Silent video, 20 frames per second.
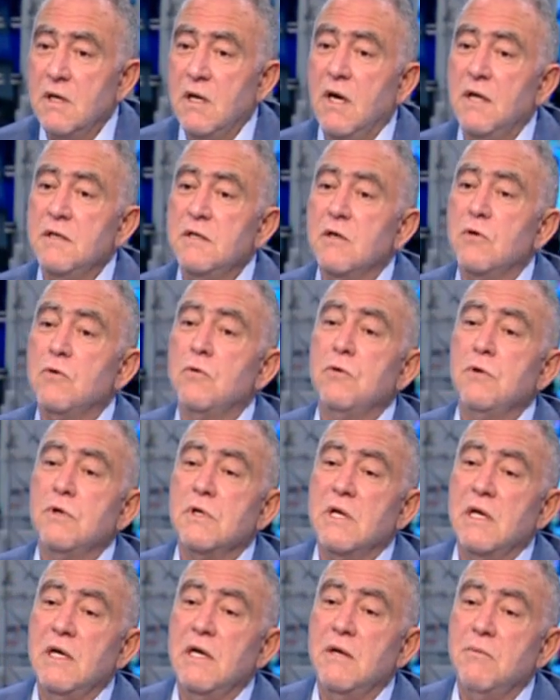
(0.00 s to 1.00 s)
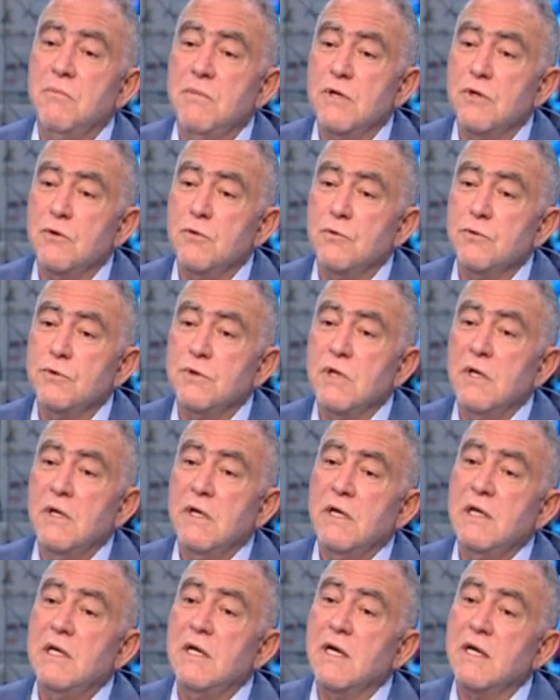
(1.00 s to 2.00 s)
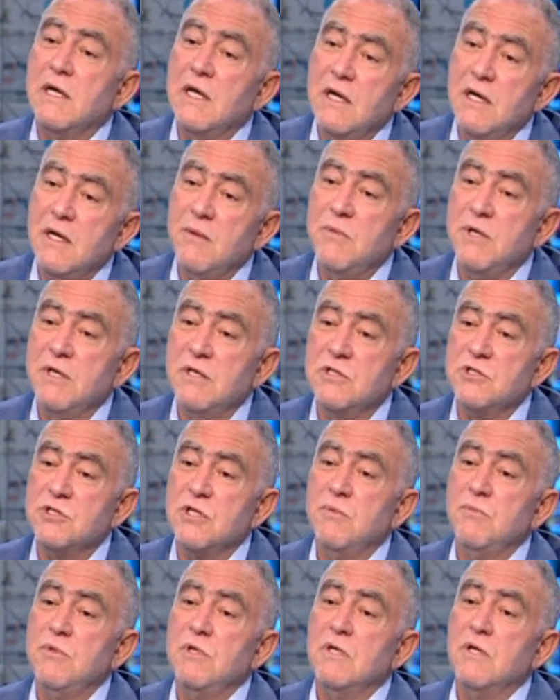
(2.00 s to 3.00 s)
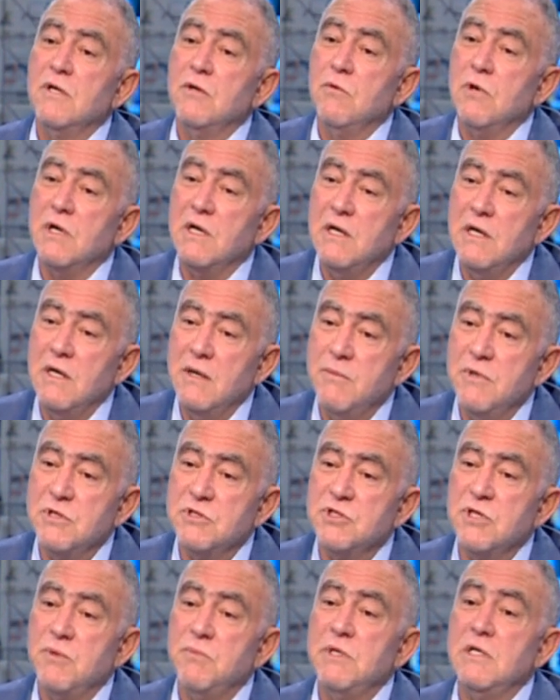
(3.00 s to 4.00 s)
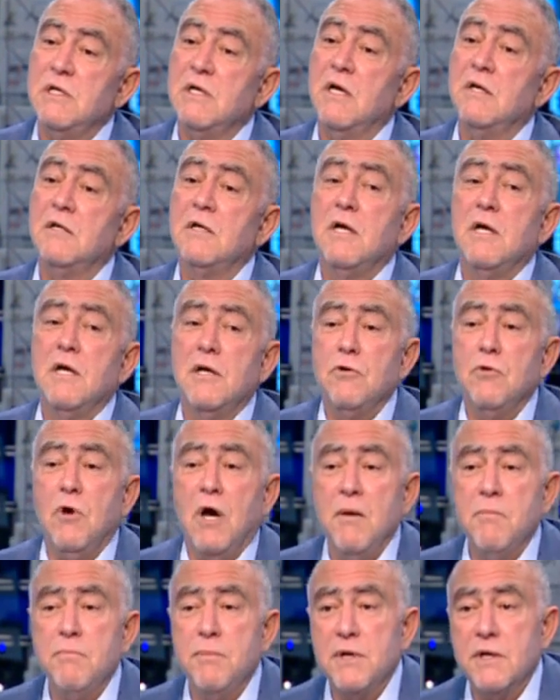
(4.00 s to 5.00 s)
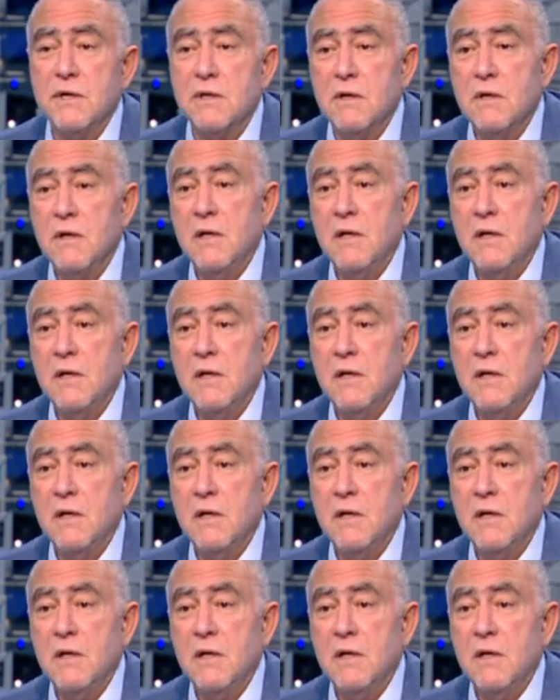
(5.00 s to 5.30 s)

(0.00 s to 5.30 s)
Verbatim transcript: أن يكون كلام بيروت إلا كلاما إيجابيا وكلاما جميلا يعبر